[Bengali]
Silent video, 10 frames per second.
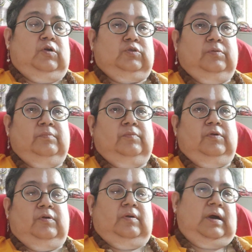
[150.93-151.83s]

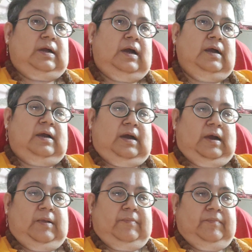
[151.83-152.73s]
অদম্য
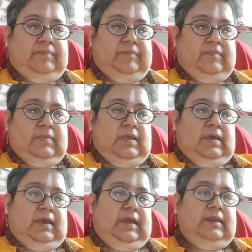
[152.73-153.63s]
আকাঙ্ক্ষা
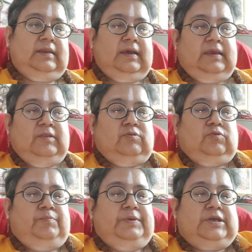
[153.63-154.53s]
এইটা
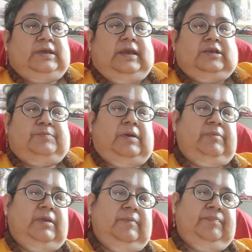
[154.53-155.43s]
কিন্তু
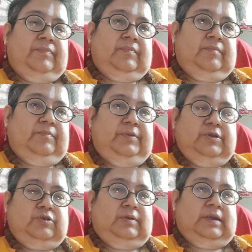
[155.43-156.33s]
বিশেষভাবে
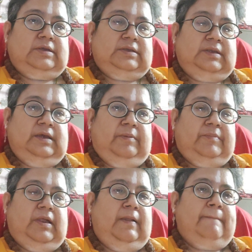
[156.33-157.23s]
বৃষ রাশিতে
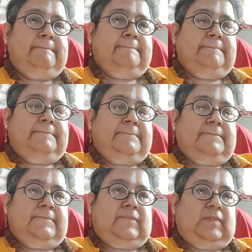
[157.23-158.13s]
আমরা
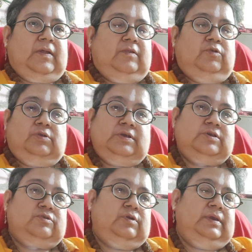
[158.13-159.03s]

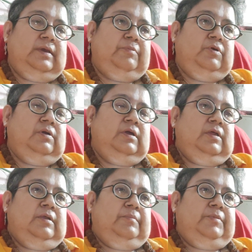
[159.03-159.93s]
নোটিস করি এবং
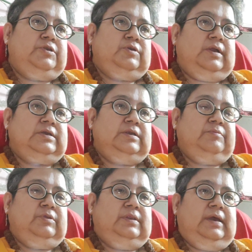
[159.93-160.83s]

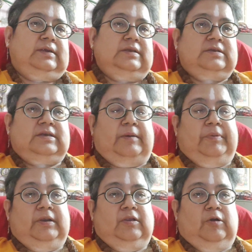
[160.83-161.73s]
বৃষরাশির মধ্যে একটা
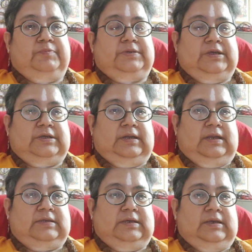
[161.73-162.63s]
স্টাবান অবসেশন
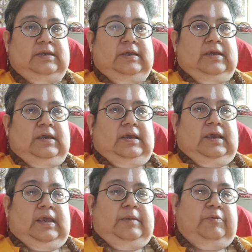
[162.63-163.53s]
আছে
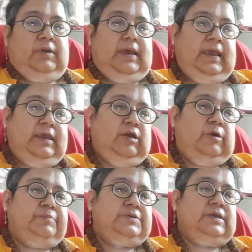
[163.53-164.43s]
এবং এই
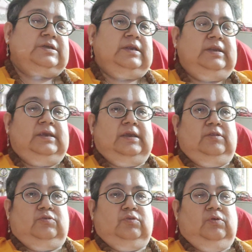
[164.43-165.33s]
অবসেশনই
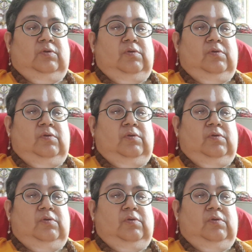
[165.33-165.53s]
কিন্তু